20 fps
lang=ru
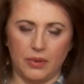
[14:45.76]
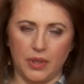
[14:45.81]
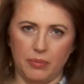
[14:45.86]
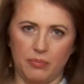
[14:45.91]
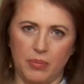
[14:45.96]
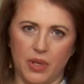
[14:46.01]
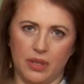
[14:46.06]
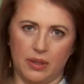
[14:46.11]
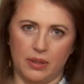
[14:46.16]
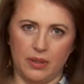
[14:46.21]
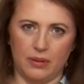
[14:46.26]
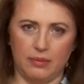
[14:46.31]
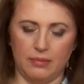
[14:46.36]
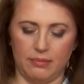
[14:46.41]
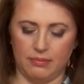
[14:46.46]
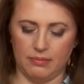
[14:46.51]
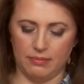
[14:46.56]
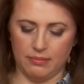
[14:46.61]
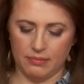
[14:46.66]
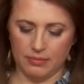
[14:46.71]
Ребята,
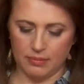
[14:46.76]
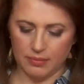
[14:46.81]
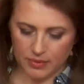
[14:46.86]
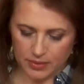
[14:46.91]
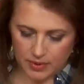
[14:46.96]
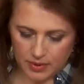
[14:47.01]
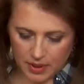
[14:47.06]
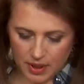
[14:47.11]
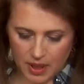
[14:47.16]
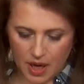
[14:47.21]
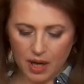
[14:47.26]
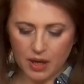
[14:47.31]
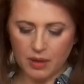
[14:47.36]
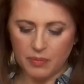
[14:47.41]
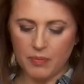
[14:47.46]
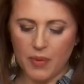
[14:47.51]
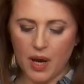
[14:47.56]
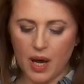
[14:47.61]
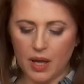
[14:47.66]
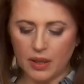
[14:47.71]

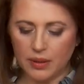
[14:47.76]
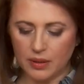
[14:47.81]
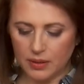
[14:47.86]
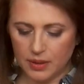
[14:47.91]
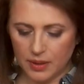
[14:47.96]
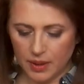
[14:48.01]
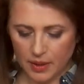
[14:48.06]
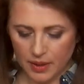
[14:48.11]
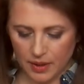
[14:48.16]
крахмал,